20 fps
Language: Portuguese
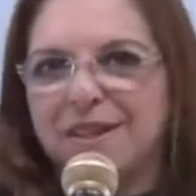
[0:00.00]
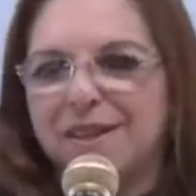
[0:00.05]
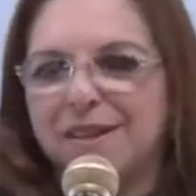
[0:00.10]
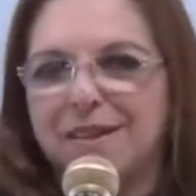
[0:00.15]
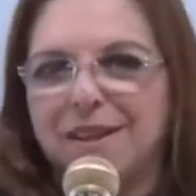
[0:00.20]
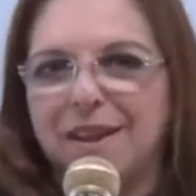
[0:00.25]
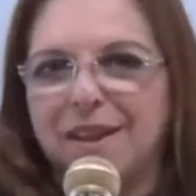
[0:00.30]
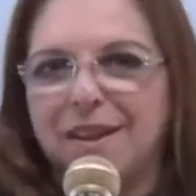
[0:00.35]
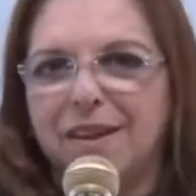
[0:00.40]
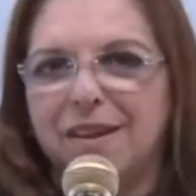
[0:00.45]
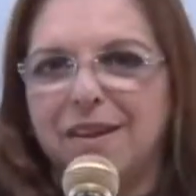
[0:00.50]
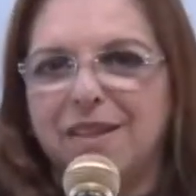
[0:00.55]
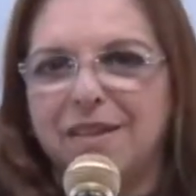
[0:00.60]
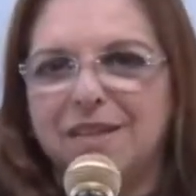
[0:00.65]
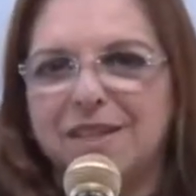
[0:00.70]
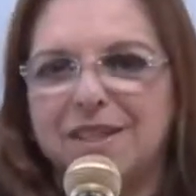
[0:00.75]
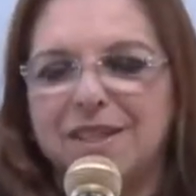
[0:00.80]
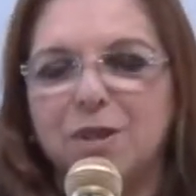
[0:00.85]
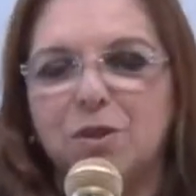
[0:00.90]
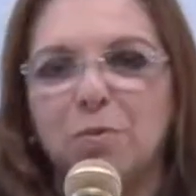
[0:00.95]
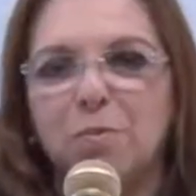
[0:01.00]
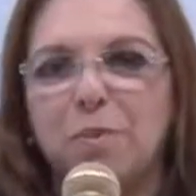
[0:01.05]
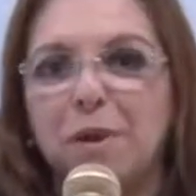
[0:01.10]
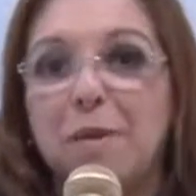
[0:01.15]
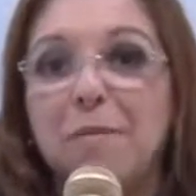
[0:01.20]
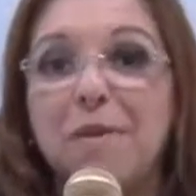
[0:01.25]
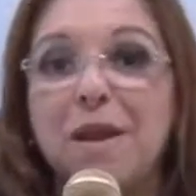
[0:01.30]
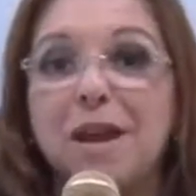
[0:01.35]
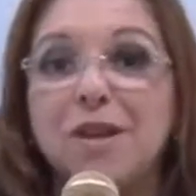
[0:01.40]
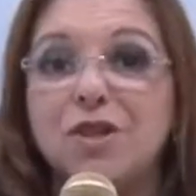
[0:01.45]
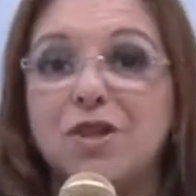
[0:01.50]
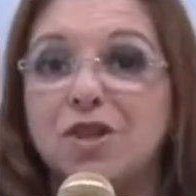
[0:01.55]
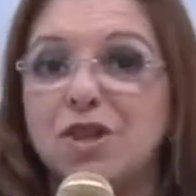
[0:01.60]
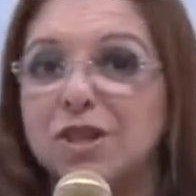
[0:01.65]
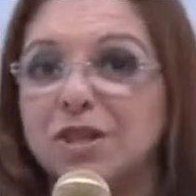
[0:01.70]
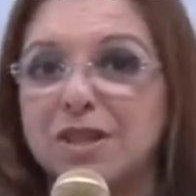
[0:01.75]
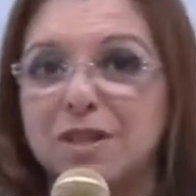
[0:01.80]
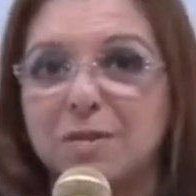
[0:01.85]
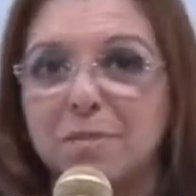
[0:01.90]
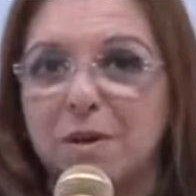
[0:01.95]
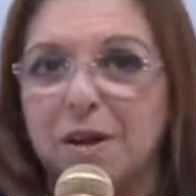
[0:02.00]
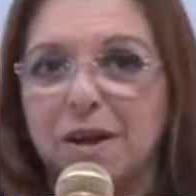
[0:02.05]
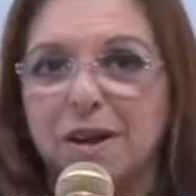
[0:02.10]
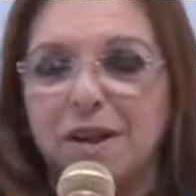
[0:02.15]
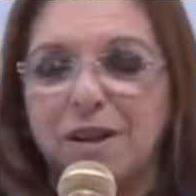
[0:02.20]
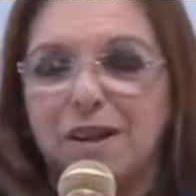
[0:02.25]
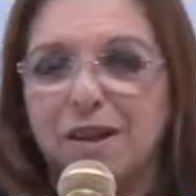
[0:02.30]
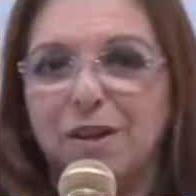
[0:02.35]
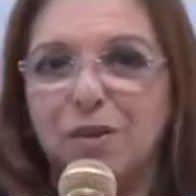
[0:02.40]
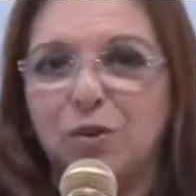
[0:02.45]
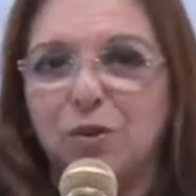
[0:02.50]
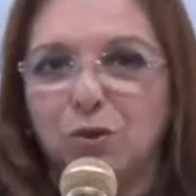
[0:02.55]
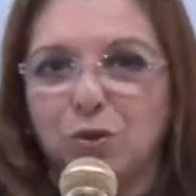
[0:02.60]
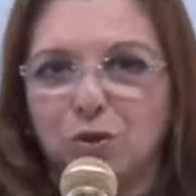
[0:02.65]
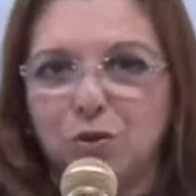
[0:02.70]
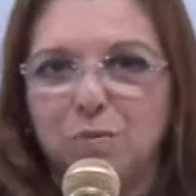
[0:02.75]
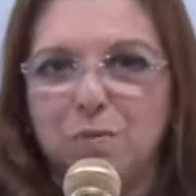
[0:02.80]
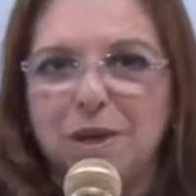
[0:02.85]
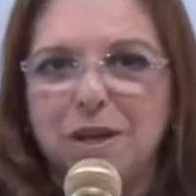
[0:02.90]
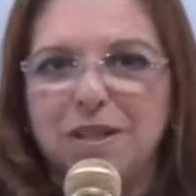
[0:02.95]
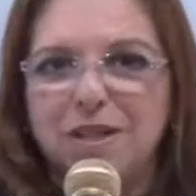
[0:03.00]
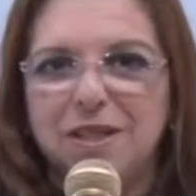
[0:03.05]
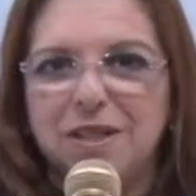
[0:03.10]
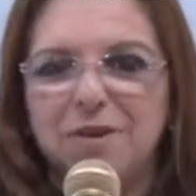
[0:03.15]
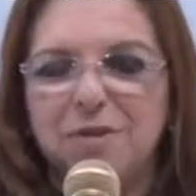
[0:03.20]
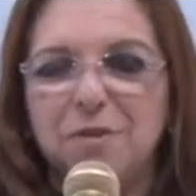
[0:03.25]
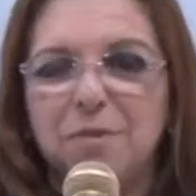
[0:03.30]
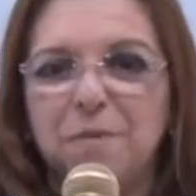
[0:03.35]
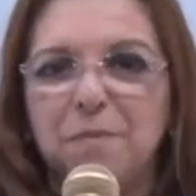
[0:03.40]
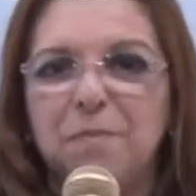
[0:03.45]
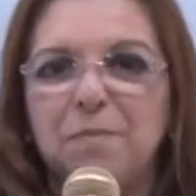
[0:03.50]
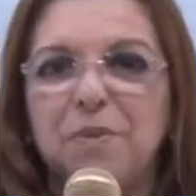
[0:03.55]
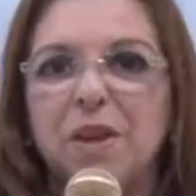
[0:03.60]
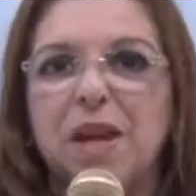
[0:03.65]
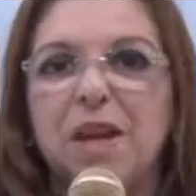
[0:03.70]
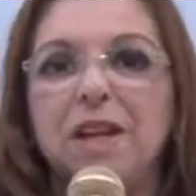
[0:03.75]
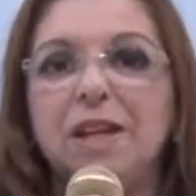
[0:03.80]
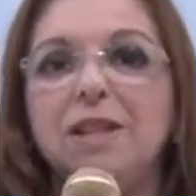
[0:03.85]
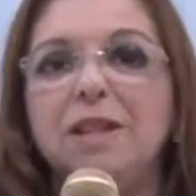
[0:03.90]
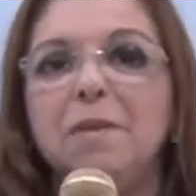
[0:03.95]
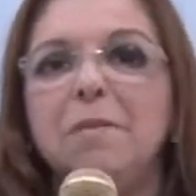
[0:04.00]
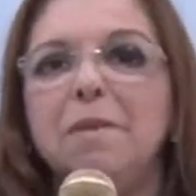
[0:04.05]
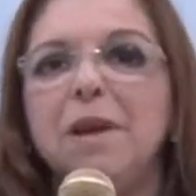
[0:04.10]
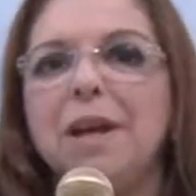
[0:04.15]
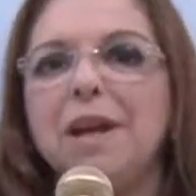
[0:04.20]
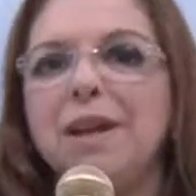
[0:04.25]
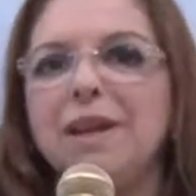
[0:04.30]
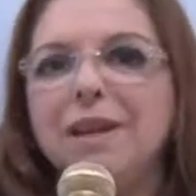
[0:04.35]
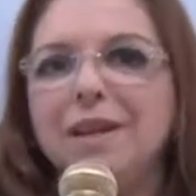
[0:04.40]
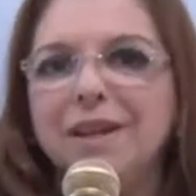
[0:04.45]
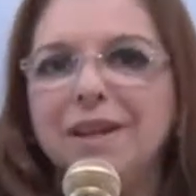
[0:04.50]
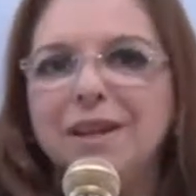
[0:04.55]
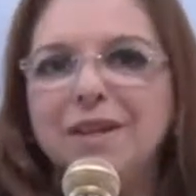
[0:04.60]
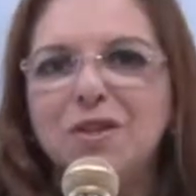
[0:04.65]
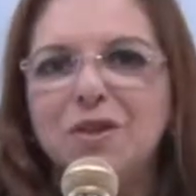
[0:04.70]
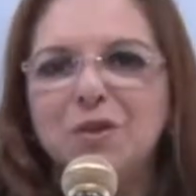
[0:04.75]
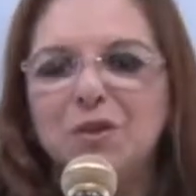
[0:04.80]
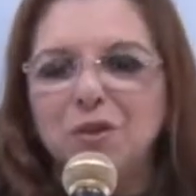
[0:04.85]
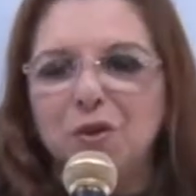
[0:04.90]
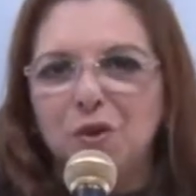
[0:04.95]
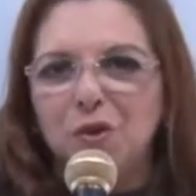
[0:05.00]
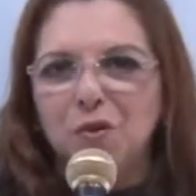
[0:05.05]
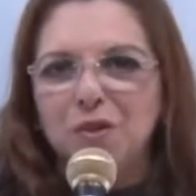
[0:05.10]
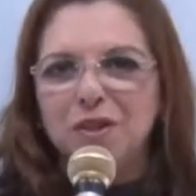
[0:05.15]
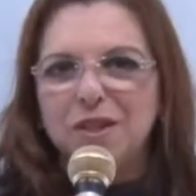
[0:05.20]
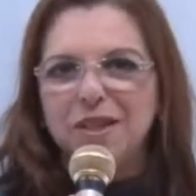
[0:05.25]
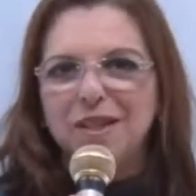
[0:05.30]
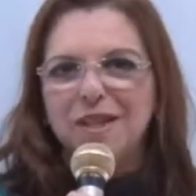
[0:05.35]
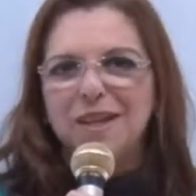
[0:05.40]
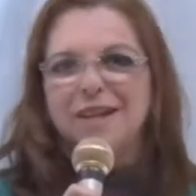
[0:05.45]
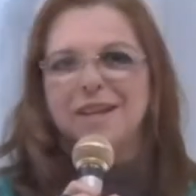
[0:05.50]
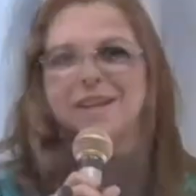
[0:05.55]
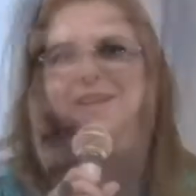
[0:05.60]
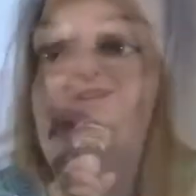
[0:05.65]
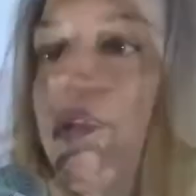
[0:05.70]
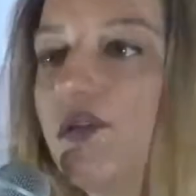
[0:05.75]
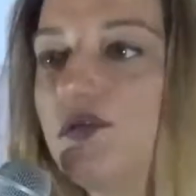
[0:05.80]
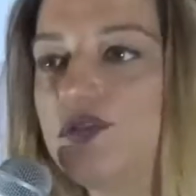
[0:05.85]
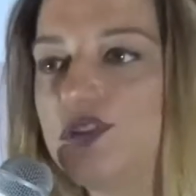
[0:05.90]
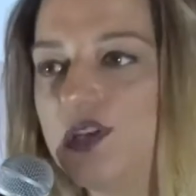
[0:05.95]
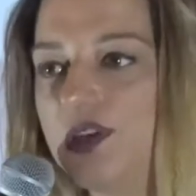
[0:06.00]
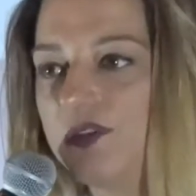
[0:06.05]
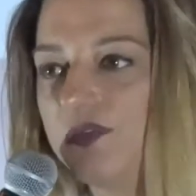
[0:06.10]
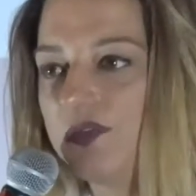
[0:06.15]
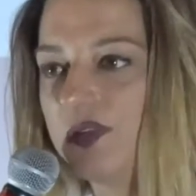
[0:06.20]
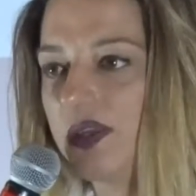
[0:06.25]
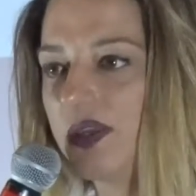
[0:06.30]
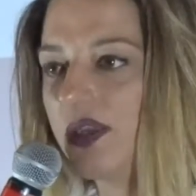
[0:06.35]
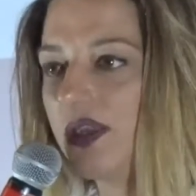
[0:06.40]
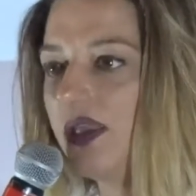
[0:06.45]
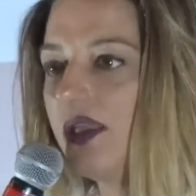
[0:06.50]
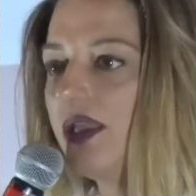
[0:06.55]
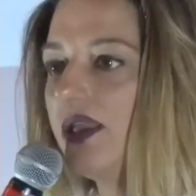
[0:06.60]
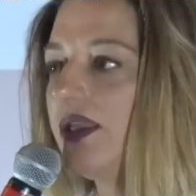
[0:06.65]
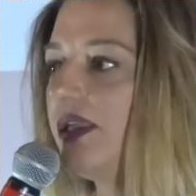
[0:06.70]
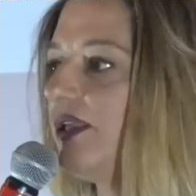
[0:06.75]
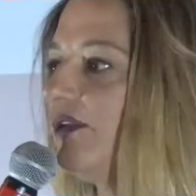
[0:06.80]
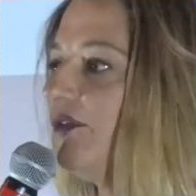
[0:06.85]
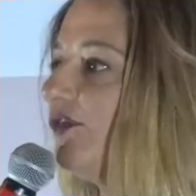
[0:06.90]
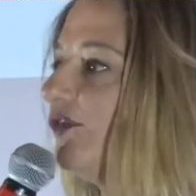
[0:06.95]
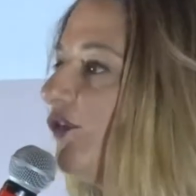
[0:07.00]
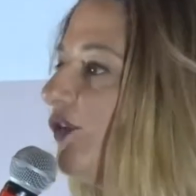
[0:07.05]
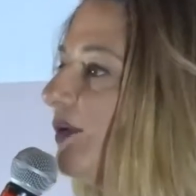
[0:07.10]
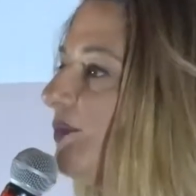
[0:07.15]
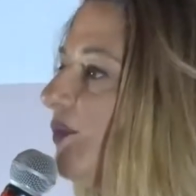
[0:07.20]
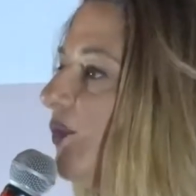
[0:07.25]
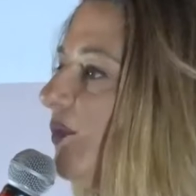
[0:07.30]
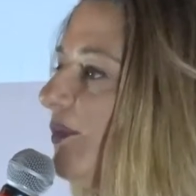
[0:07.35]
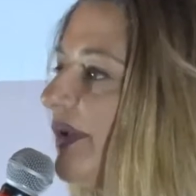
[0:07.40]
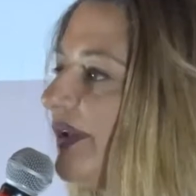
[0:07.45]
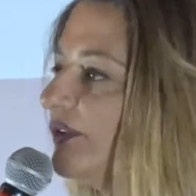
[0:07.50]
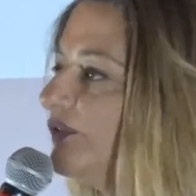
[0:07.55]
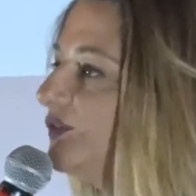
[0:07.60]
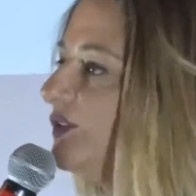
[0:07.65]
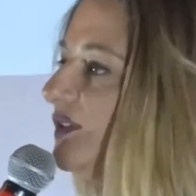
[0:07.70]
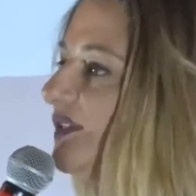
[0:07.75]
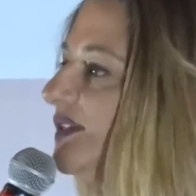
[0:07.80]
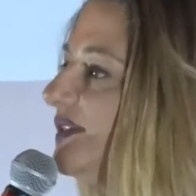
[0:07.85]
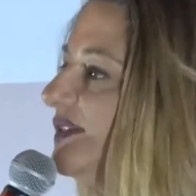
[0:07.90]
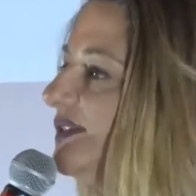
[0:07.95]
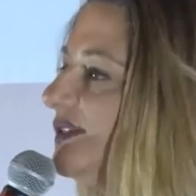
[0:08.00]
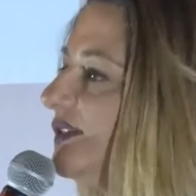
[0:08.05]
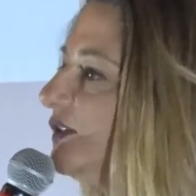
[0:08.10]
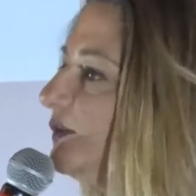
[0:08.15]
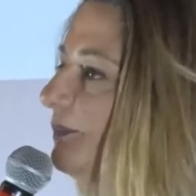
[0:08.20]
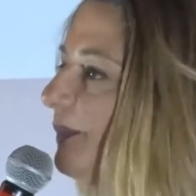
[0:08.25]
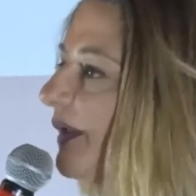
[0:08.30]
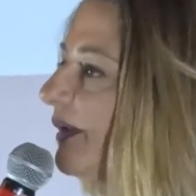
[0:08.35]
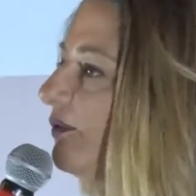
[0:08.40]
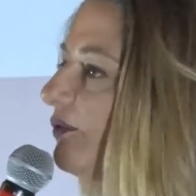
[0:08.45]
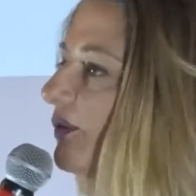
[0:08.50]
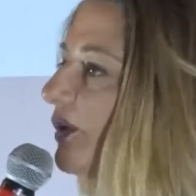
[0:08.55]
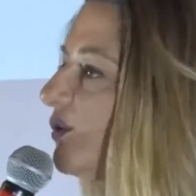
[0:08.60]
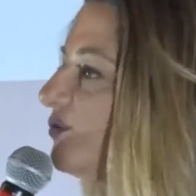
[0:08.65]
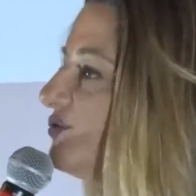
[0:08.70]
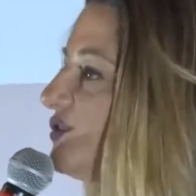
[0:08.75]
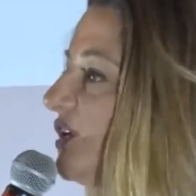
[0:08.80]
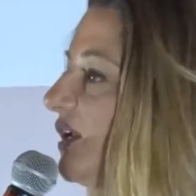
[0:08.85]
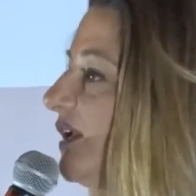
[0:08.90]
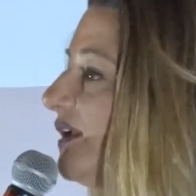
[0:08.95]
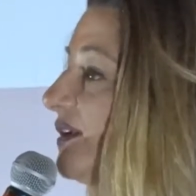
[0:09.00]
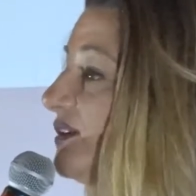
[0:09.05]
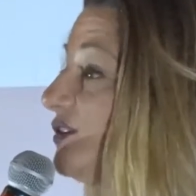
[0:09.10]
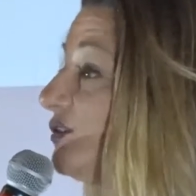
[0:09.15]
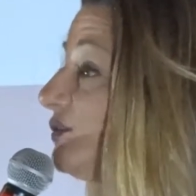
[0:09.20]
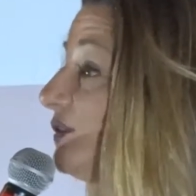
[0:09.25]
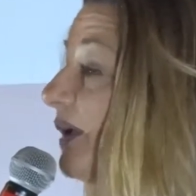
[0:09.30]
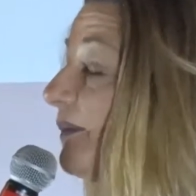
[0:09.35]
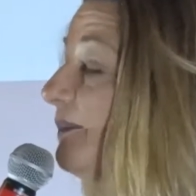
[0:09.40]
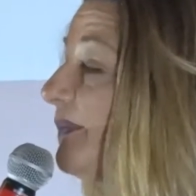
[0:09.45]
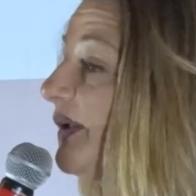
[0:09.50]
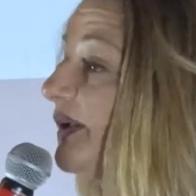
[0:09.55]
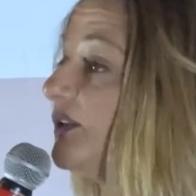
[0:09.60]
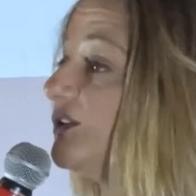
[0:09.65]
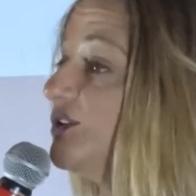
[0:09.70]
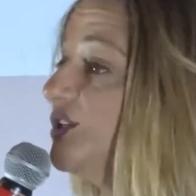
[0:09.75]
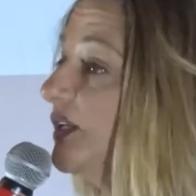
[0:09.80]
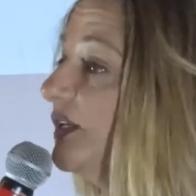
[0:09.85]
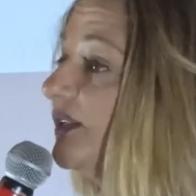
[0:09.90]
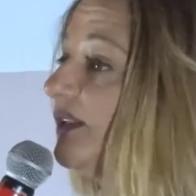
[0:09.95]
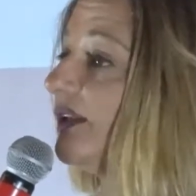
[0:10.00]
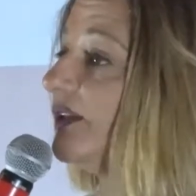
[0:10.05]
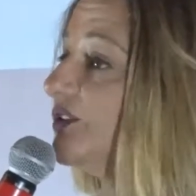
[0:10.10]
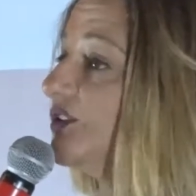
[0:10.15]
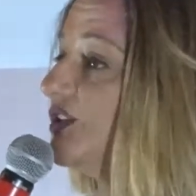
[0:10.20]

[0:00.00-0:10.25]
que tem sido premiadíssima em todo o Brasil e também a Lena Souza, que foi campeã de oratória da eh, Junior Chambers, da